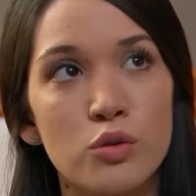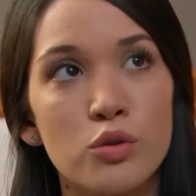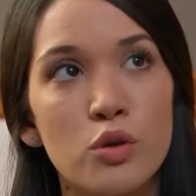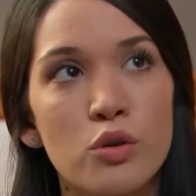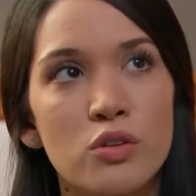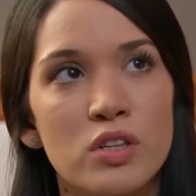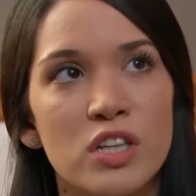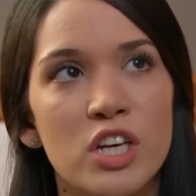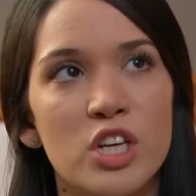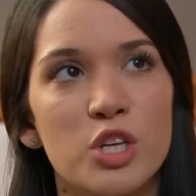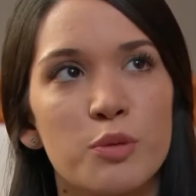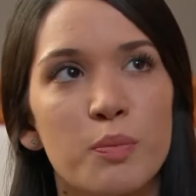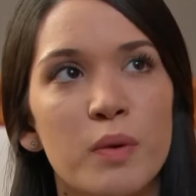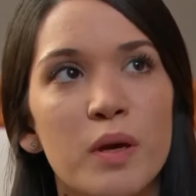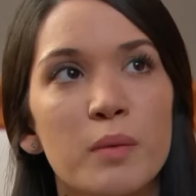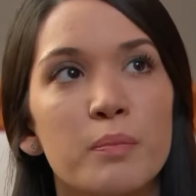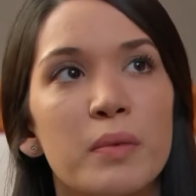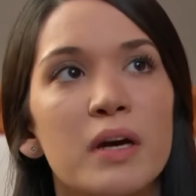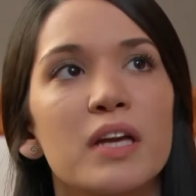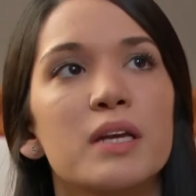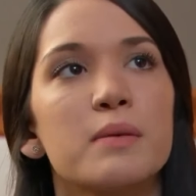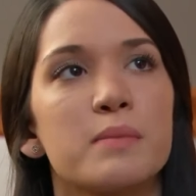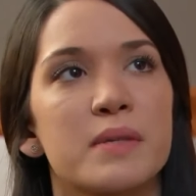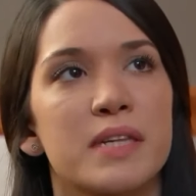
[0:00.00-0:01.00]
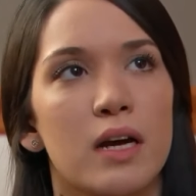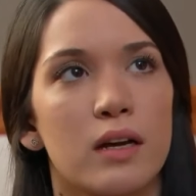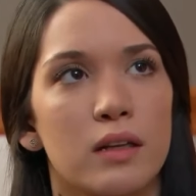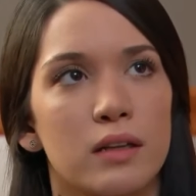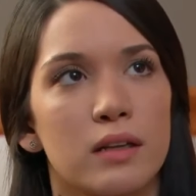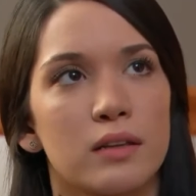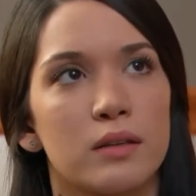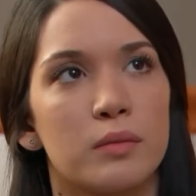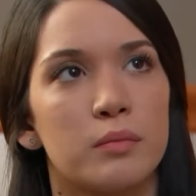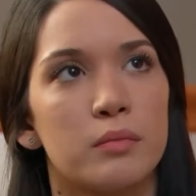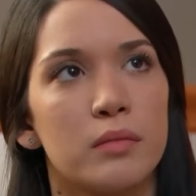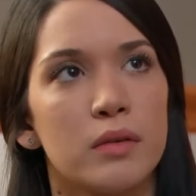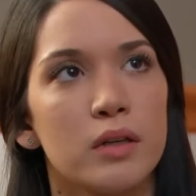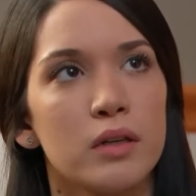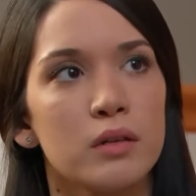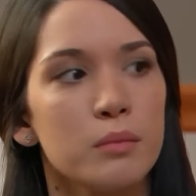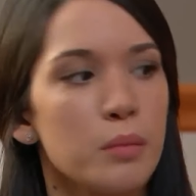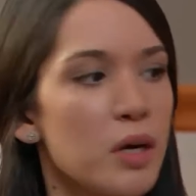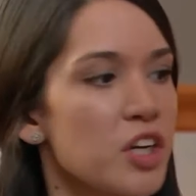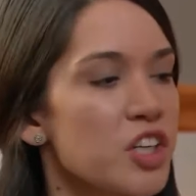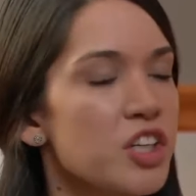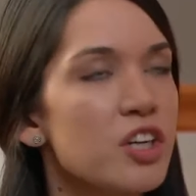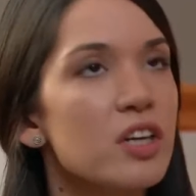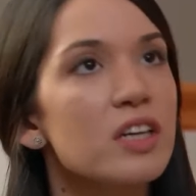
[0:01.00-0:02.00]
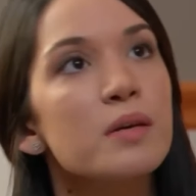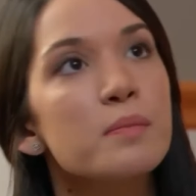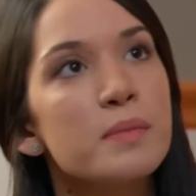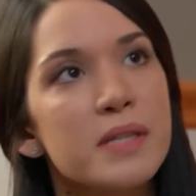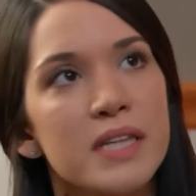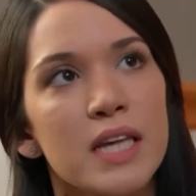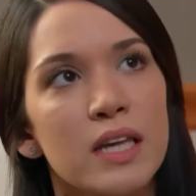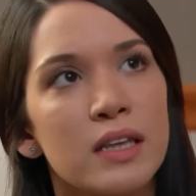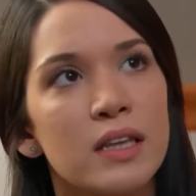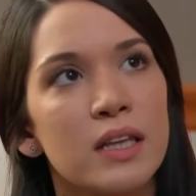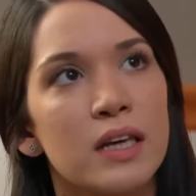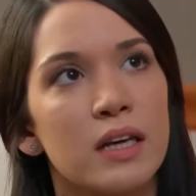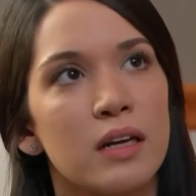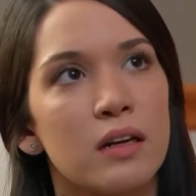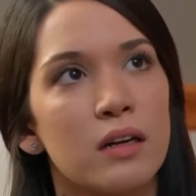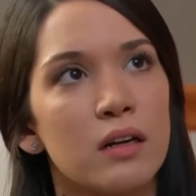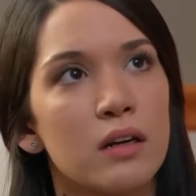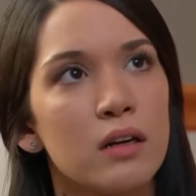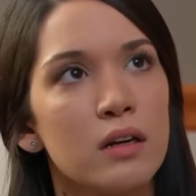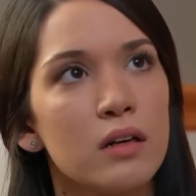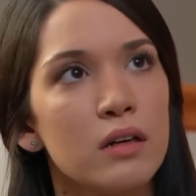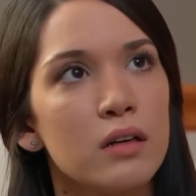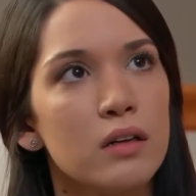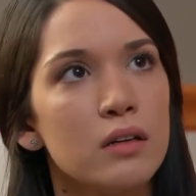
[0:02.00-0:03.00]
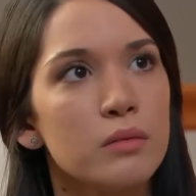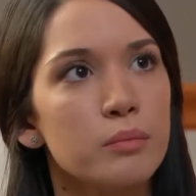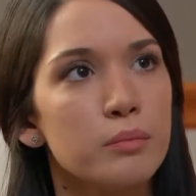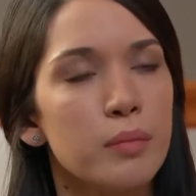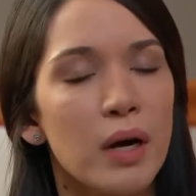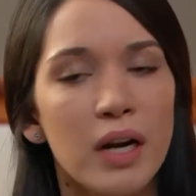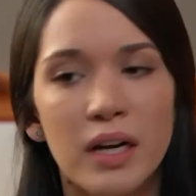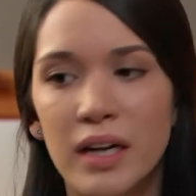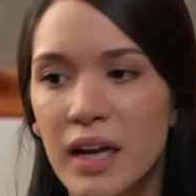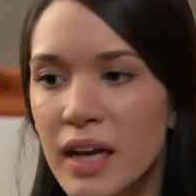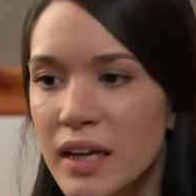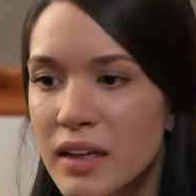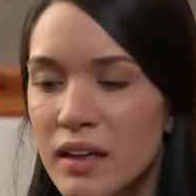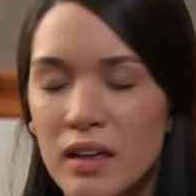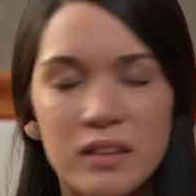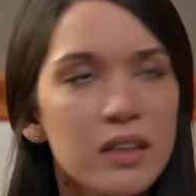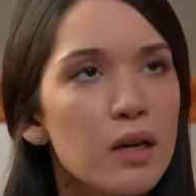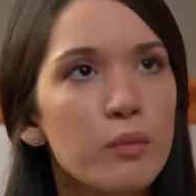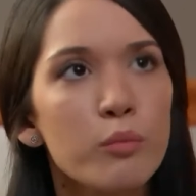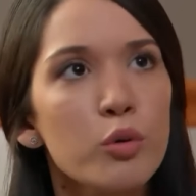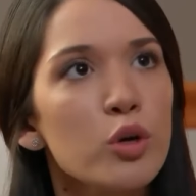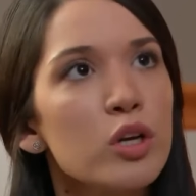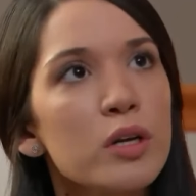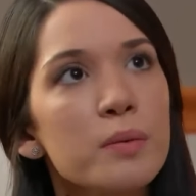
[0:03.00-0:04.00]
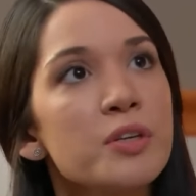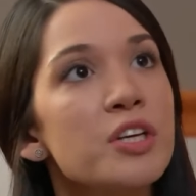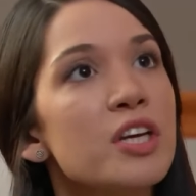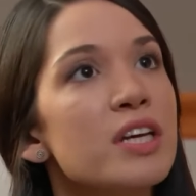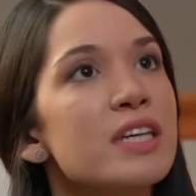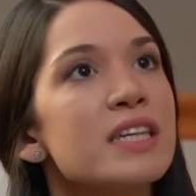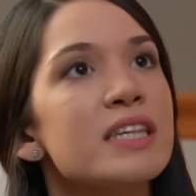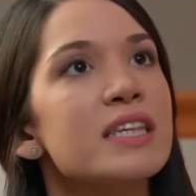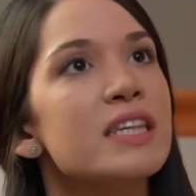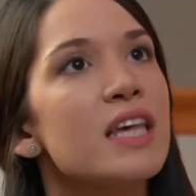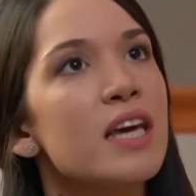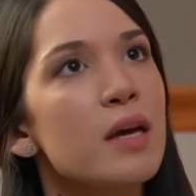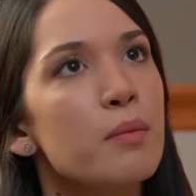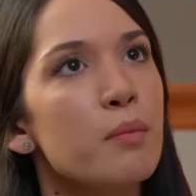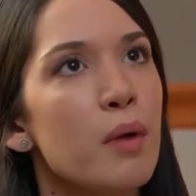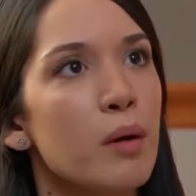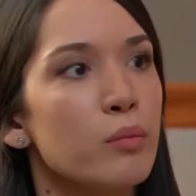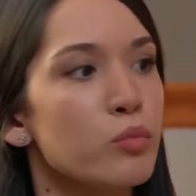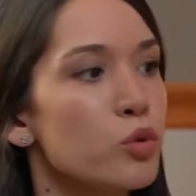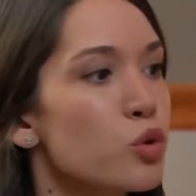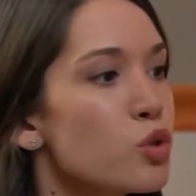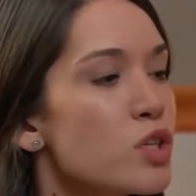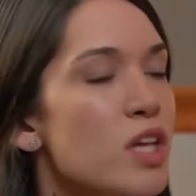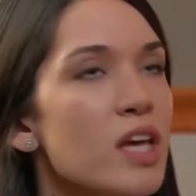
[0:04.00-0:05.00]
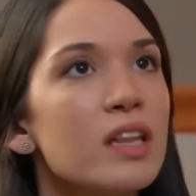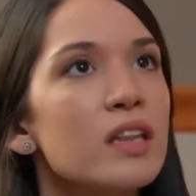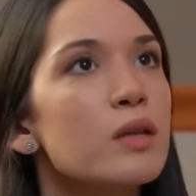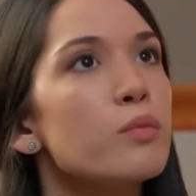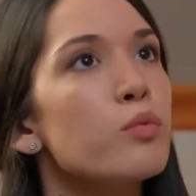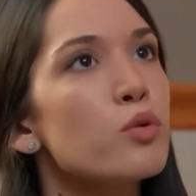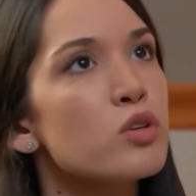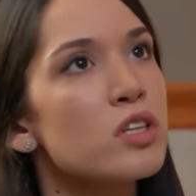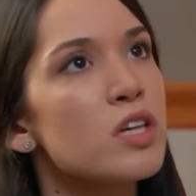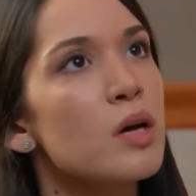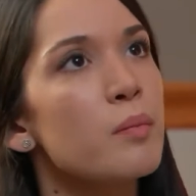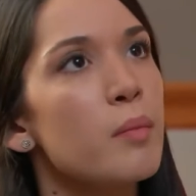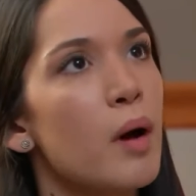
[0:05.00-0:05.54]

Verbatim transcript: O sözleşmeyi ben imzaladım. Başka kimse değil. Ben Leyla'dan böyle bir şey isteyemem. Düzenini